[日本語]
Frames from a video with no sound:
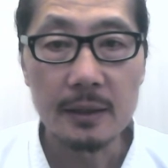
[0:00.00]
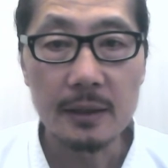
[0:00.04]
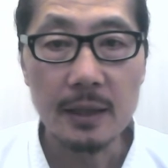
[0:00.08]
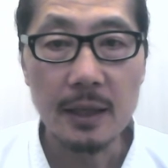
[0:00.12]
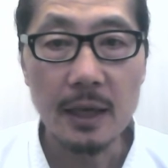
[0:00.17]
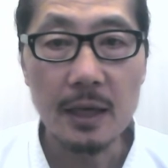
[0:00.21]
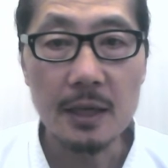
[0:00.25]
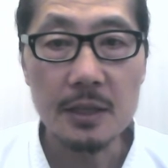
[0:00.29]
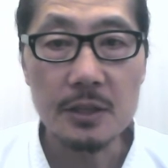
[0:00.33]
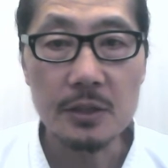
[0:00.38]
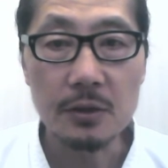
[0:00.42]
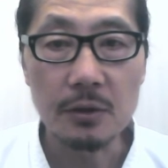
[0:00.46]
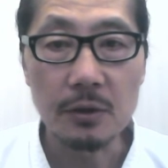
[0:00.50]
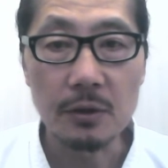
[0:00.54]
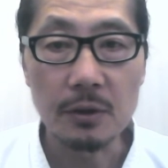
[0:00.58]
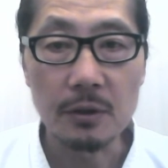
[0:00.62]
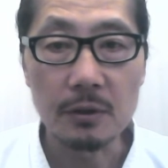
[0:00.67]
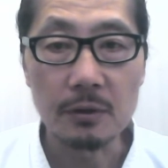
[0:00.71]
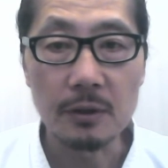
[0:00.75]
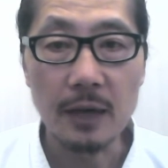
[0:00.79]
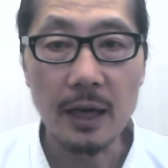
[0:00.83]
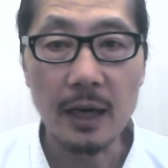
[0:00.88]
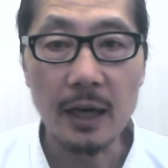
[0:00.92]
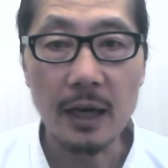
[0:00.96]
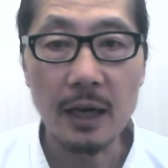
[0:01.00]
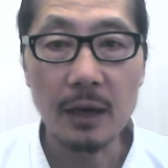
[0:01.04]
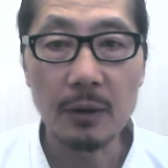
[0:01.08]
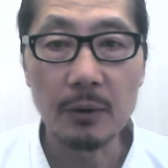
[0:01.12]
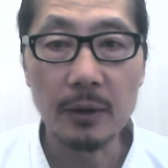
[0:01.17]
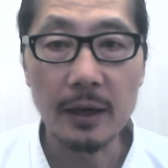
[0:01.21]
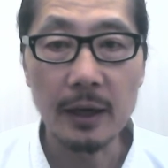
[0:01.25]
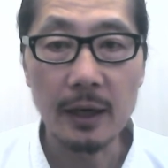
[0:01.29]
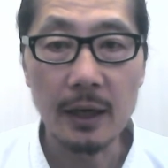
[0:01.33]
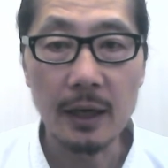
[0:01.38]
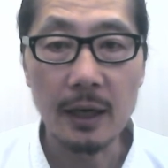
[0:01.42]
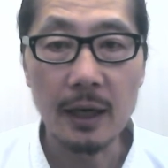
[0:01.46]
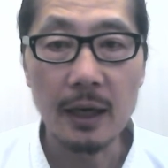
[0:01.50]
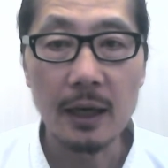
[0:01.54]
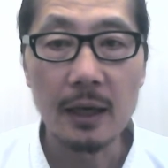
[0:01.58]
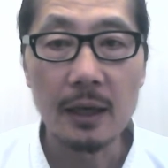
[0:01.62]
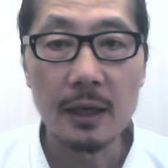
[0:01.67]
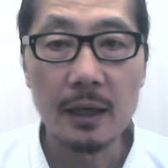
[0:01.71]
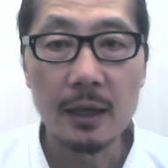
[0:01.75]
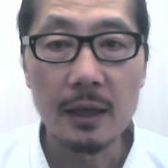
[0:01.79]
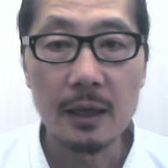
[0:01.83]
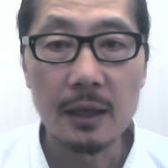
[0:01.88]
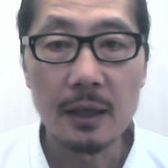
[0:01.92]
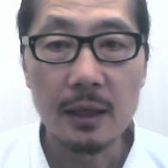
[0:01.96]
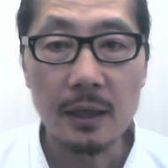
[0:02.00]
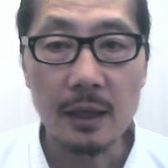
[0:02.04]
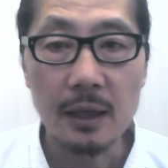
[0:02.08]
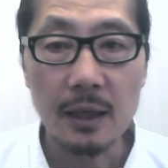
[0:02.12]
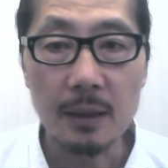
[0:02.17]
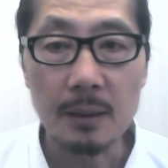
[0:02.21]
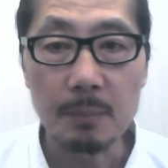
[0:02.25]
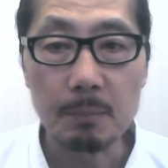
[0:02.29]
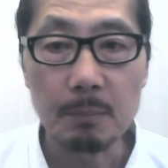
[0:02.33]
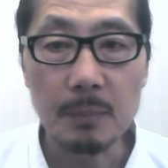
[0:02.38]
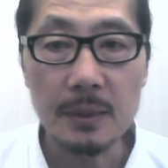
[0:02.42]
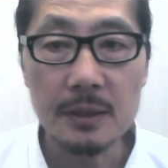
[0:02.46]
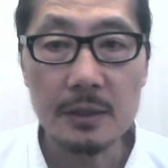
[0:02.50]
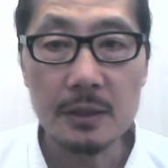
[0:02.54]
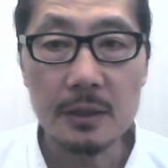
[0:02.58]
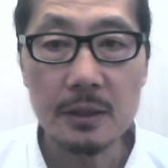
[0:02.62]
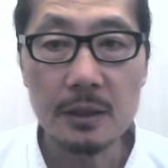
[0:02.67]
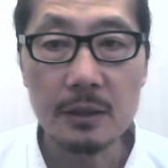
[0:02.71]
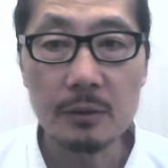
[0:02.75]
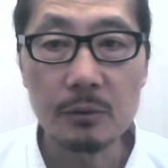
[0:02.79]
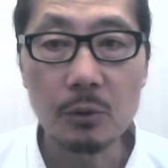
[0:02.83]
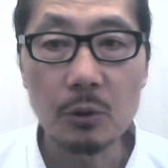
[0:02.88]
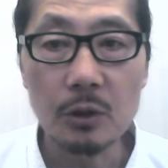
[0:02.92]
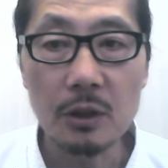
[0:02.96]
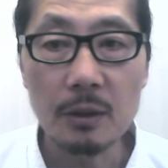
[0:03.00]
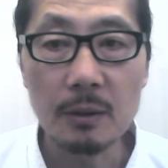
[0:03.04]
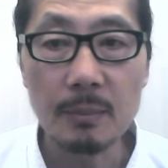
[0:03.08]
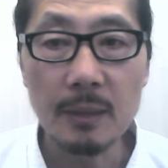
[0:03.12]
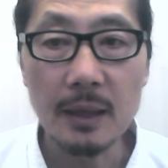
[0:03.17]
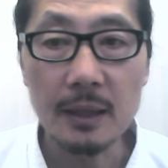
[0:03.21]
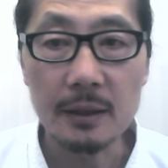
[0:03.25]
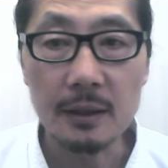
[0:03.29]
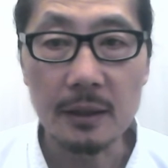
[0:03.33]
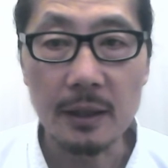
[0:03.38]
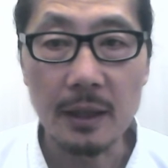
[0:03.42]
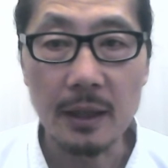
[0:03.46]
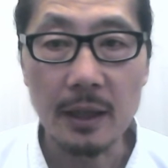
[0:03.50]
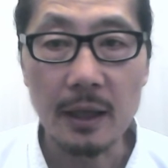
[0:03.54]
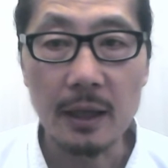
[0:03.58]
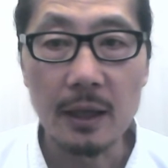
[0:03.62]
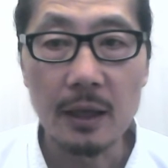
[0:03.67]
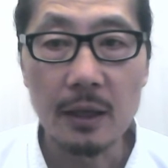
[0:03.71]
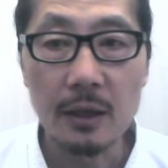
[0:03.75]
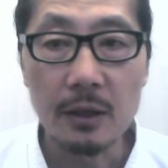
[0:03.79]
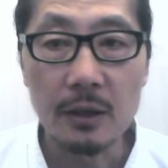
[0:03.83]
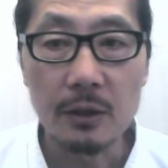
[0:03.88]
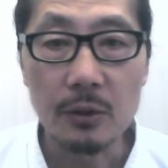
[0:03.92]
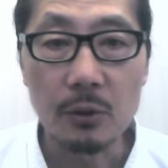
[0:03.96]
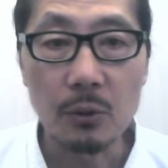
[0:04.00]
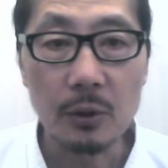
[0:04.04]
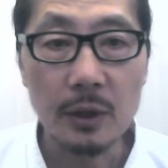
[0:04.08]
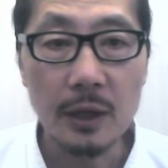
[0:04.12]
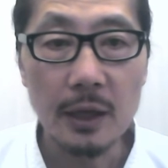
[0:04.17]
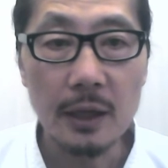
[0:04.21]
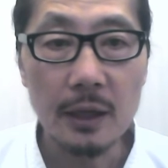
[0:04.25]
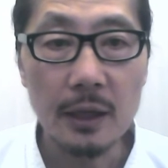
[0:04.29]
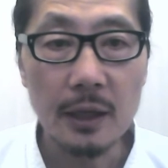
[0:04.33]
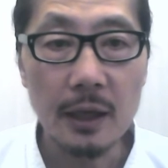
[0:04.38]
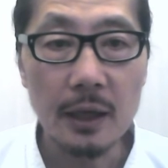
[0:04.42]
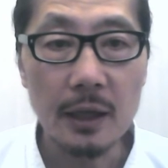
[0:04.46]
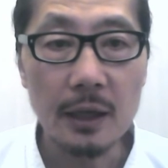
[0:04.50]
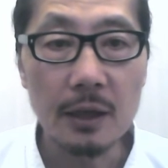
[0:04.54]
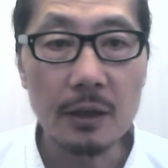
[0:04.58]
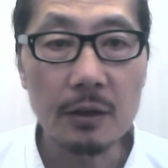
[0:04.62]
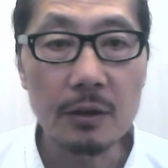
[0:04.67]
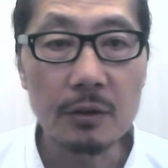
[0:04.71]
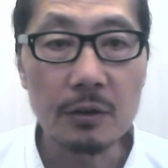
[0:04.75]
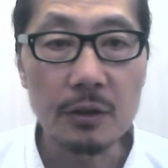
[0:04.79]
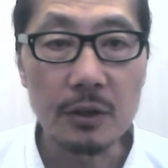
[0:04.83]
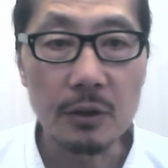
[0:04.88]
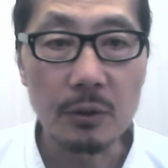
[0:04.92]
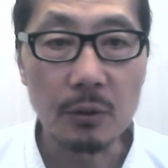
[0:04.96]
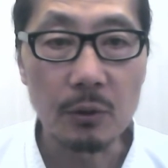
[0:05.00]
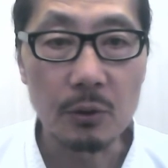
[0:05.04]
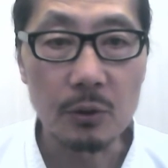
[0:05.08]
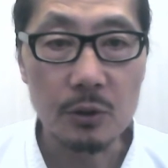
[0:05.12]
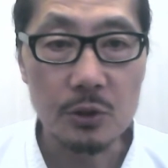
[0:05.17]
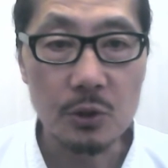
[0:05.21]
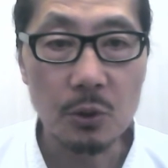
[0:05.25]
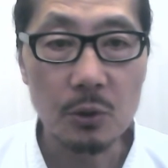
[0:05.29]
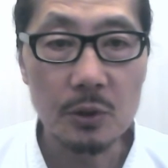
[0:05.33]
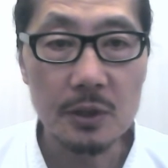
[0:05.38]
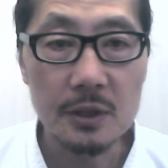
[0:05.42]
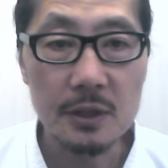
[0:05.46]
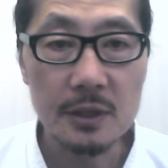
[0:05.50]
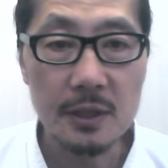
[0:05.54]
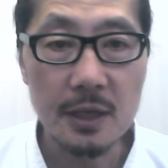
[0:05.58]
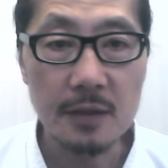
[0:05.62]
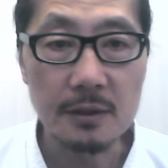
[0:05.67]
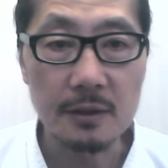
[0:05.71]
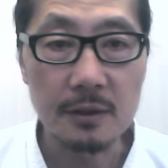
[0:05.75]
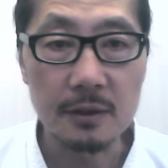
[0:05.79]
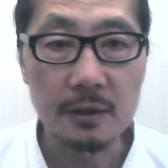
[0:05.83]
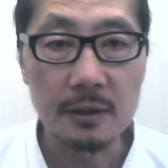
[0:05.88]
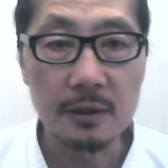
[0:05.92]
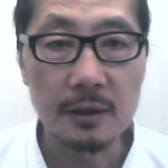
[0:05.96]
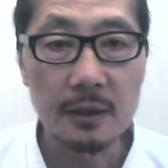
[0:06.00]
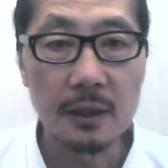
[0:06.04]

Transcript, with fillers: 胎児のいる母親が活発に動き回って余計なエネルギーを消費せず、